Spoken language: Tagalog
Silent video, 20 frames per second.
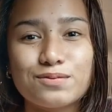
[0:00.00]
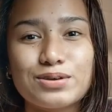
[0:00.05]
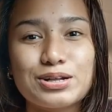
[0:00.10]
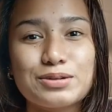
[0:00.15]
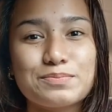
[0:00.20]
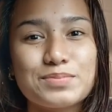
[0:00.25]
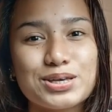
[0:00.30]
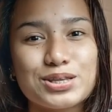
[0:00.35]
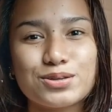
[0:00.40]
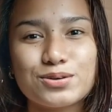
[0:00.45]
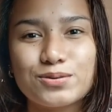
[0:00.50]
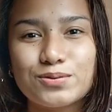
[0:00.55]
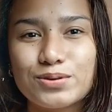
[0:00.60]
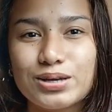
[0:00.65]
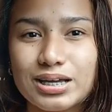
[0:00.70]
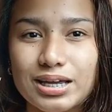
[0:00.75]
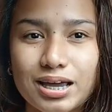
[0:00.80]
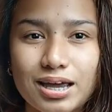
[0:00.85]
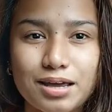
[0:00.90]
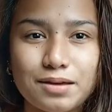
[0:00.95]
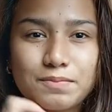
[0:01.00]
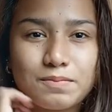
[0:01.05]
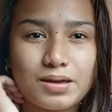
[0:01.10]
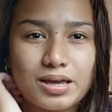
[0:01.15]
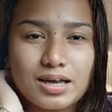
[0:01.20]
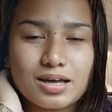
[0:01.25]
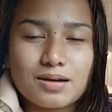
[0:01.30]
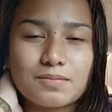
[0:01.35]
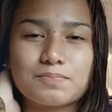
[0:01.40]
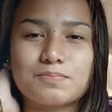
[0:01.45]
we'll be doing a
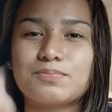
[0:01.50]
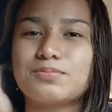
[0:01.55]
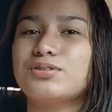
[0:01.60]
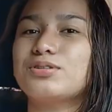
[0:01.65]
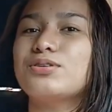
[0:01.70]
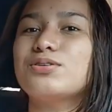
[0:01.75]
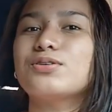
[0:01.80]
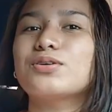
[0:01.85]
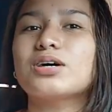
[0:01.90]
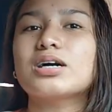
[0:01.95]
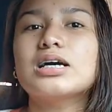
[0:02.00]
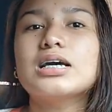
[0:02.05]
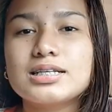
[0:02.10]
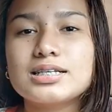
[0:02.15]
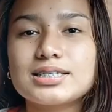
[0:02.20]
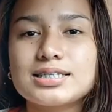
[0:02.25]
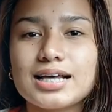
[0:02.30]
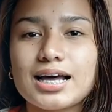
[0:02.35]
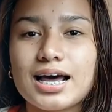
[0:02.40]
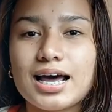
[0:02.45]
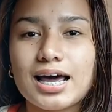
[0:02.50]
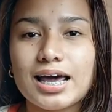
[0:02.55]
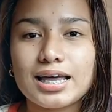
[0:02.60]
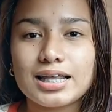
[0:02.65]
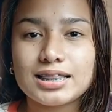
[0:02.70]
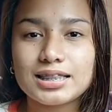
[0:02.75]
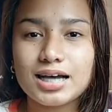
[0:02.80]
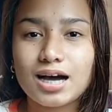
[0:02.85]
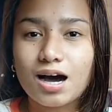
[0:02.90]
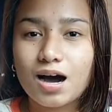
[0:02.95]
makeup look
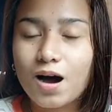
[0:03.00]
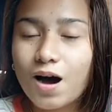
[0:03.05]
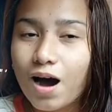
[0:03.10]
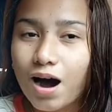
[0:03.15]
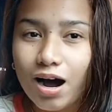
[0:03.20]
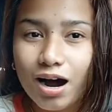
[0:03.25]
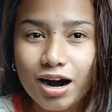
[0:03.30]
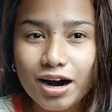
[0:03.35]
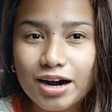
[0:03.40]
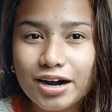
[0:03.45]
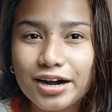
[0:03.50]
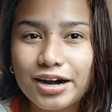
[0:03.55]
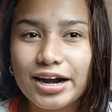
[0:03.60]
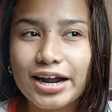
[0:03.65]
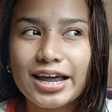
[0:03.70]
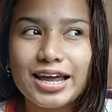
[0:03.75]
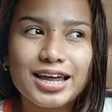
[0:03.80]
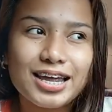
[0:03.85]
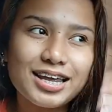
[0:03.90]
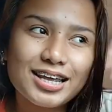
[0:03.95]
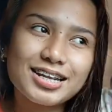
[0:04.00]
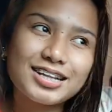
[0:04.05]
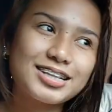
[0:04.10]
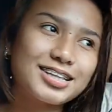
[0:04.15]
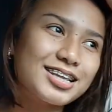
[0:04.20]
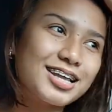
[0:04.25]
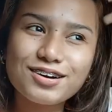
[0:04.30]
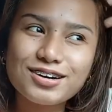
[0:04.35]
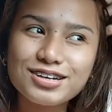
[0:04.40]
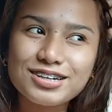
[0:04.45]
inside the car
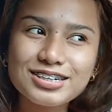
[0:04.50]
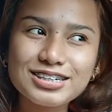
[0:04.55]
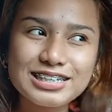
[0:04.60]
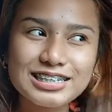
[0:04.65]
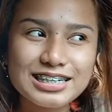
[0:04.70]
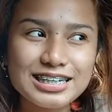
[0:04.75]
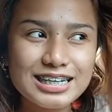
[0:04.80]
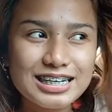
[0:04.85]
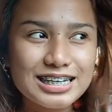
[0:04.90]
and on